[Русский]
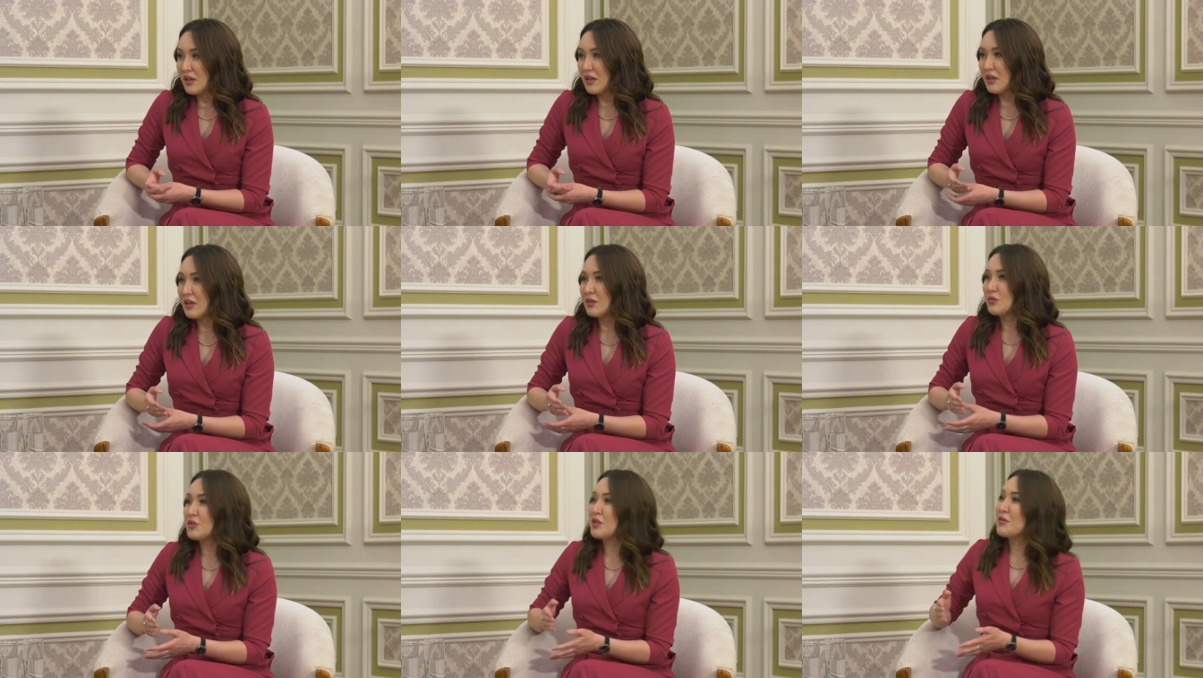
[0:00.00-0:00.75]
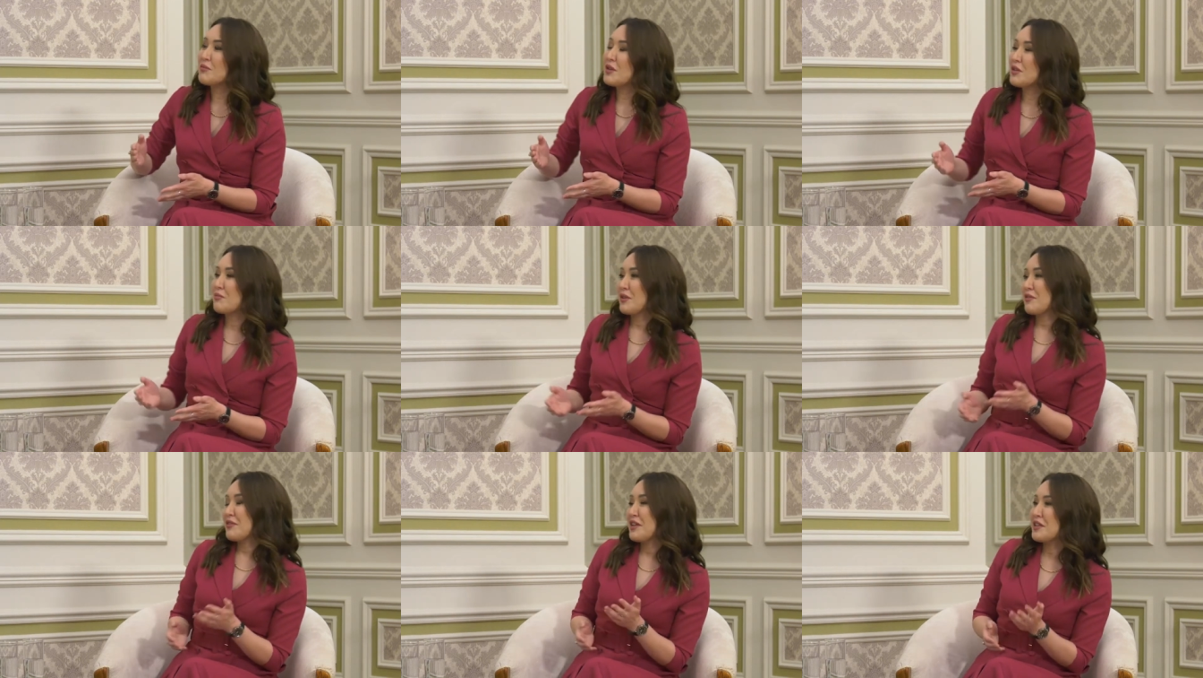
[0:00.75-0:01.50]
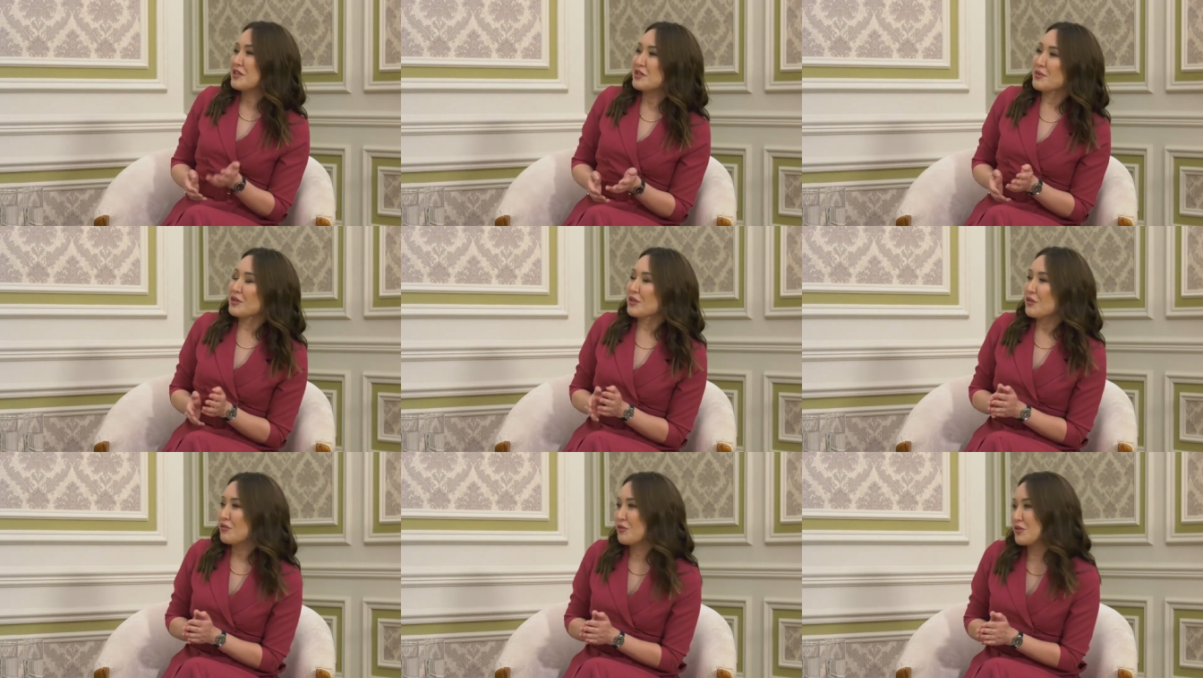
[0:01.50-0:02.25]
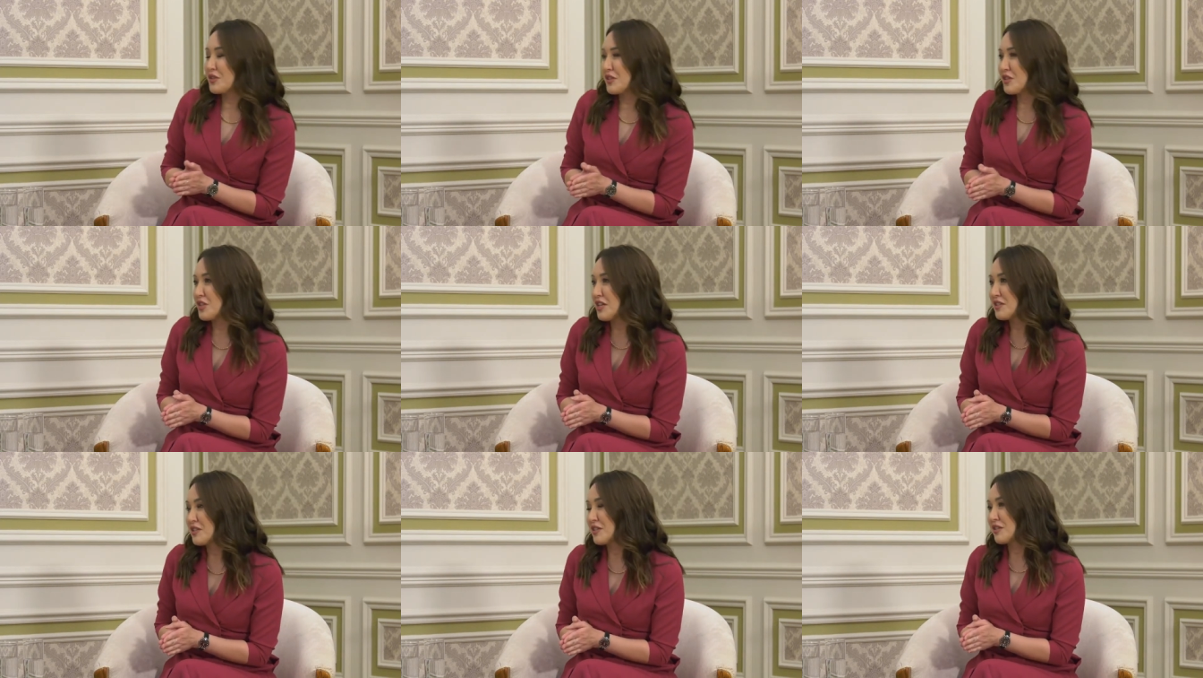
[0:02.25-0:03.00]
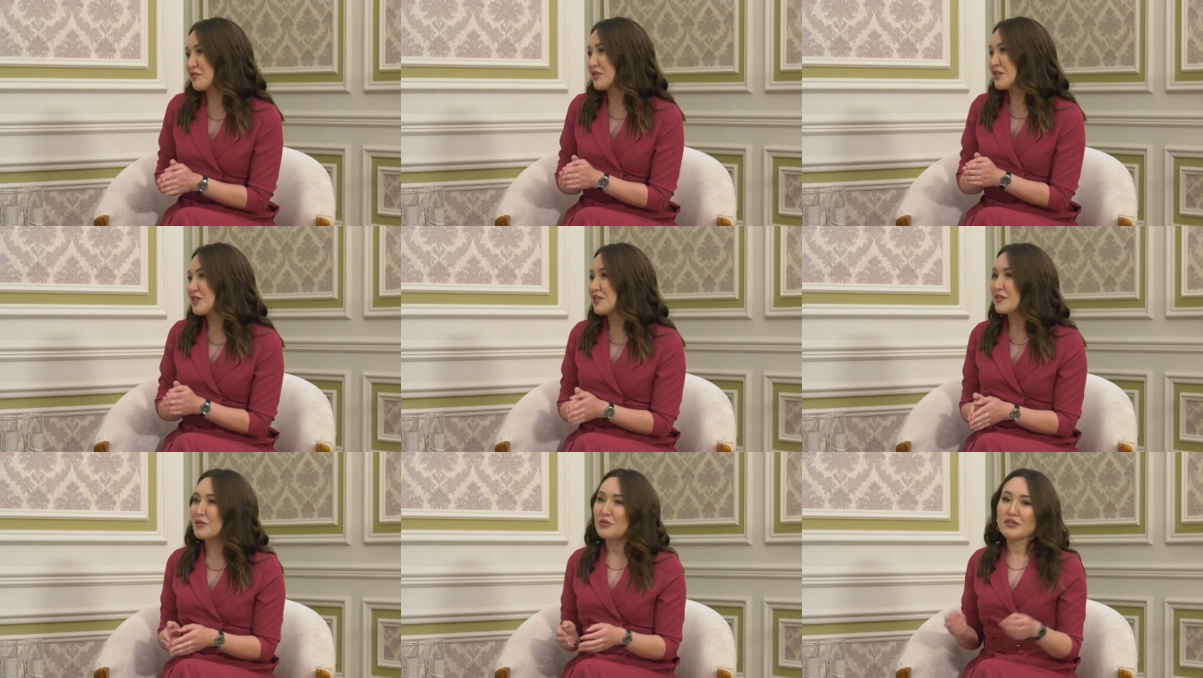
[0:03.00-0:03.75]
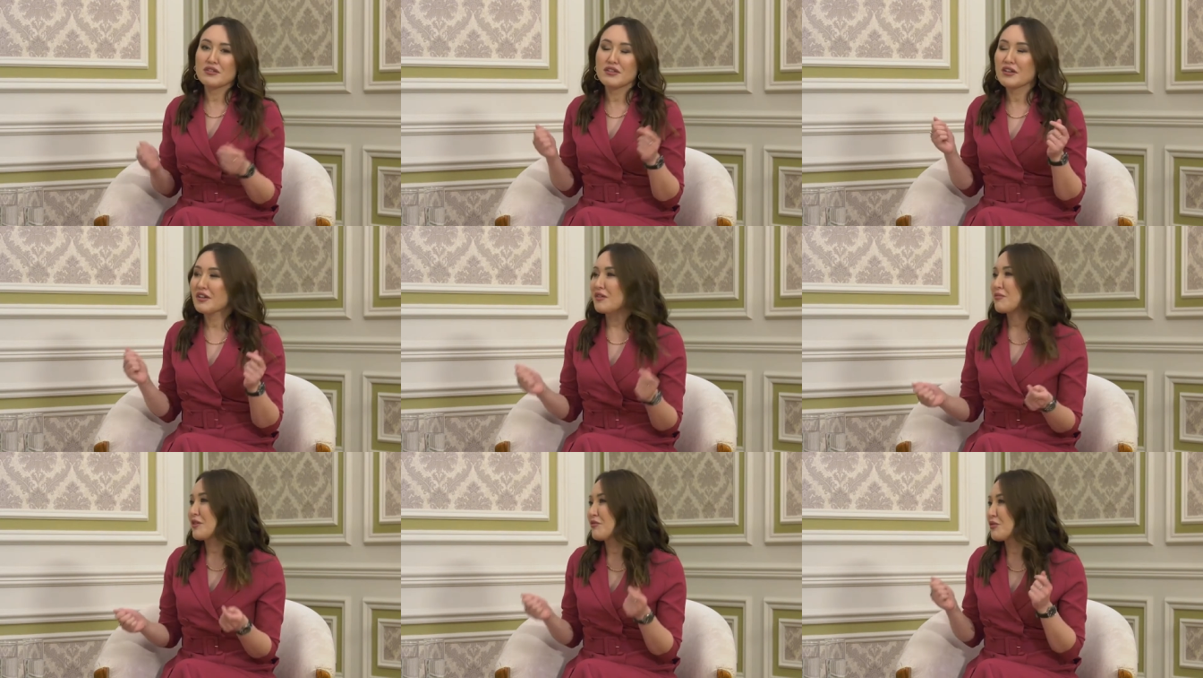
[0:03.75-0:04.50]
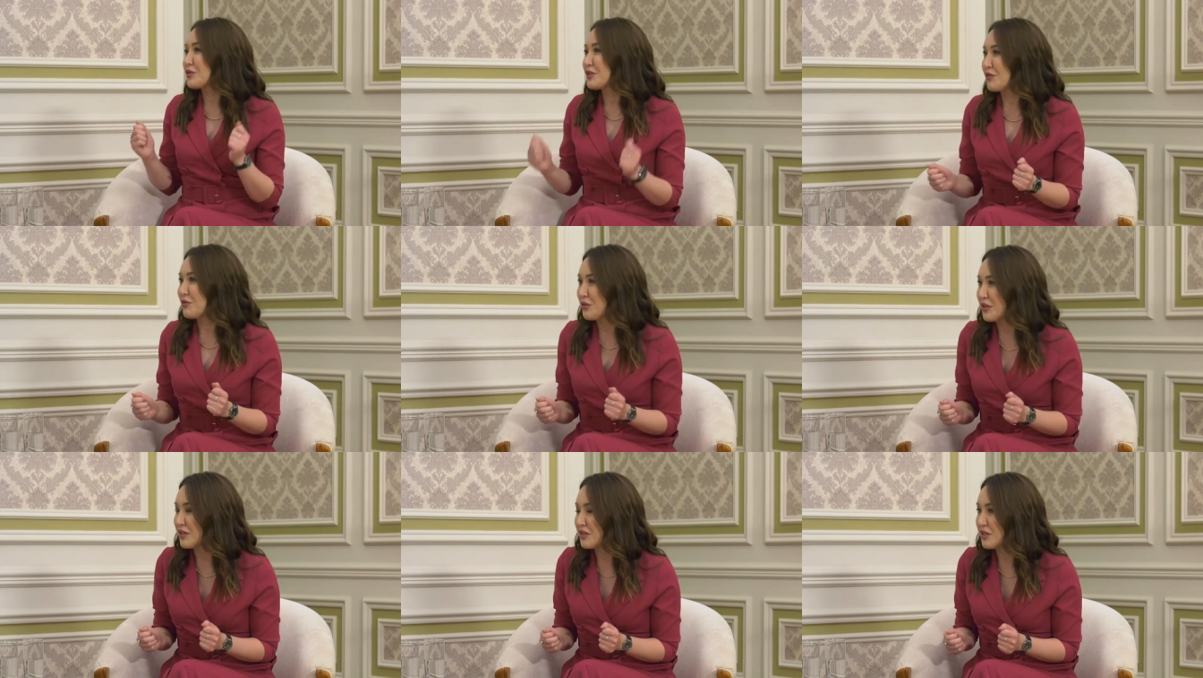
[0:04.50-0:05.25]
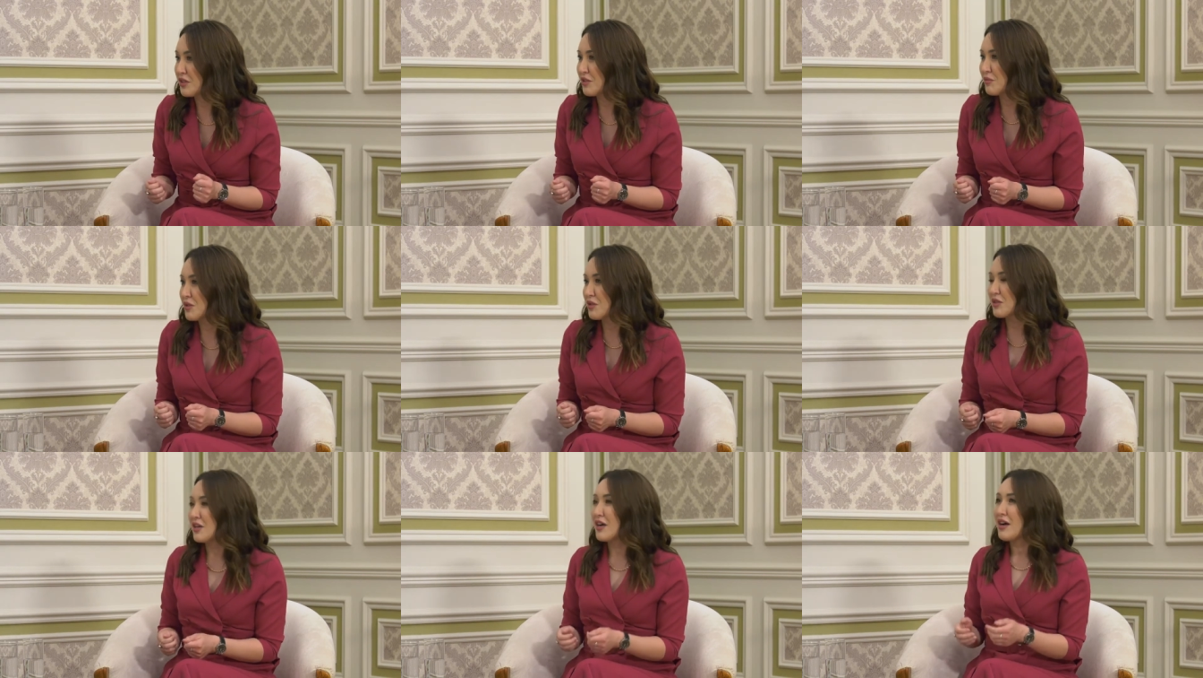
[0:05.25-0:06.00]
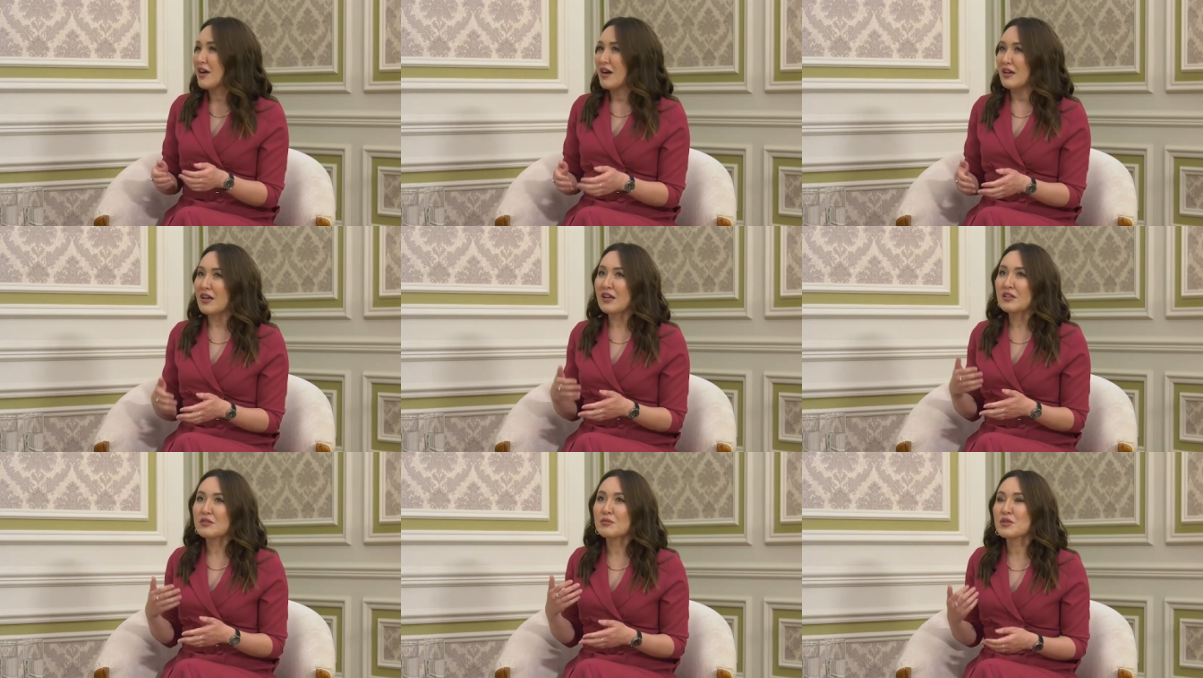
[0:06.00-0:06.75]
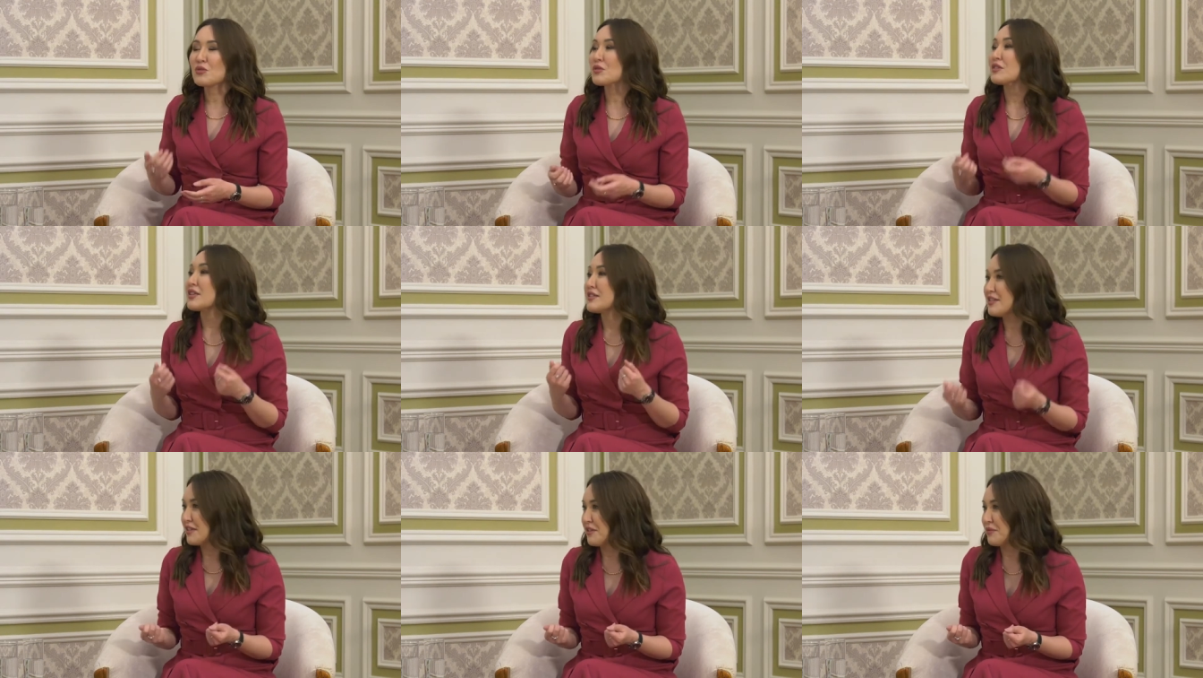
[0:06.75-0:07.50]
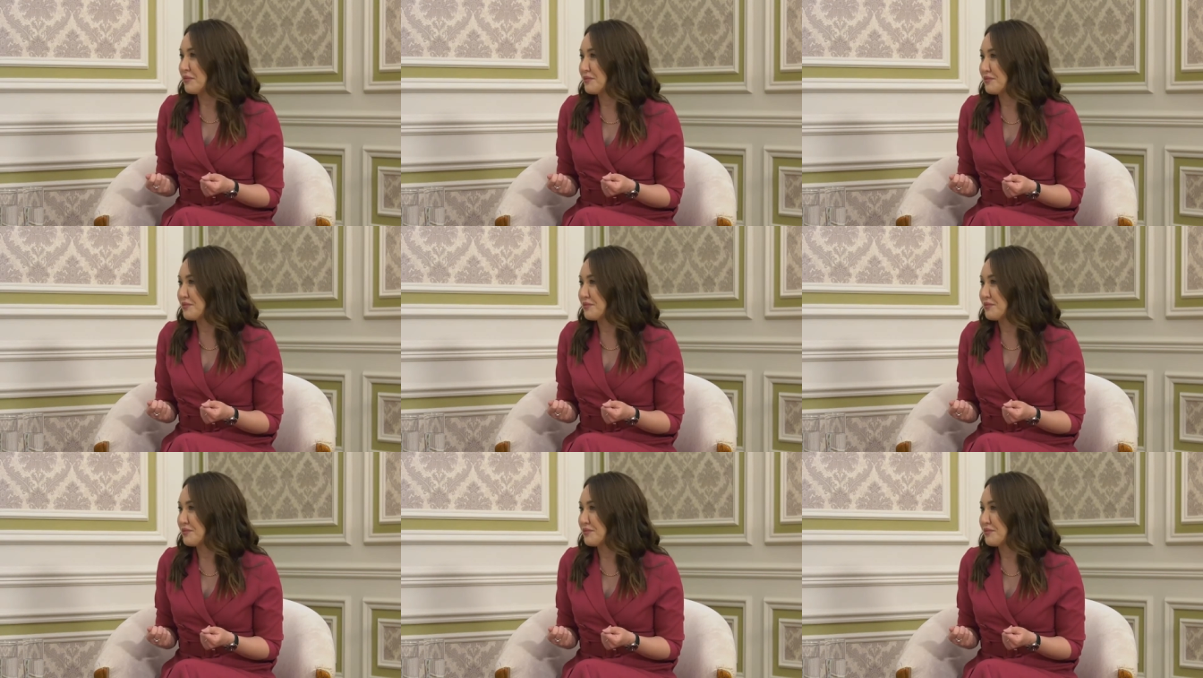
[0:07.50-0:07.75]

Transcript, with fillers: А, но, тем не менее, появление инспекторов воинской части равносили такой некой боевой тревоги. Скажите, пожалуйста, а как это происходит на деле?